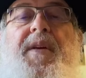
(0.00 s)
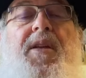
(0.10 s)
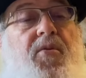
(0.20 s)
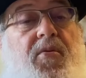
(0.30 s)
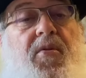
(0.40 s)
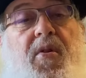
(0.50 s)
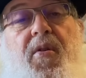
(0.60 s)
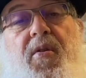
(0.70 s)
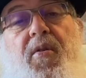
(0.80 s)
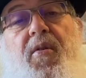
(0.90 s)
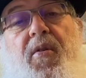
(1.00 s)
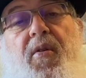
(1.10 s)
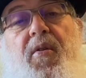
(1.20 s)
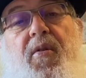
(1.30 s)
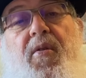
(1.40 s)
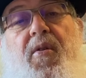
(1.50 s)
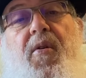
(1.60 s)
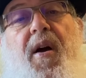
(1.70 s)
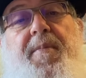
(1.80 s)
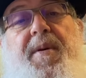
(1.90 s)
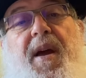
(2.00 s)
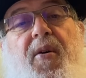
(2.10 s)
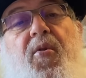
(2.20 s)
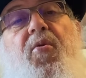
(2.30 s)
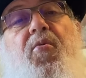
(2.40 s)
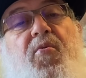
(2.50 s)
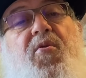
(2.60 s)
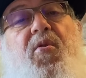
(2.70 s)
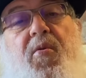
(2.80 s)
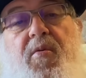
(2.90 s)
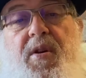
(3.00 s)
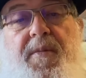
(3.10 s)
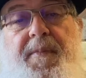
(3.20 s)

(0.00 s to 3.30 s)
Et donc, le, le rabbi a reconstruit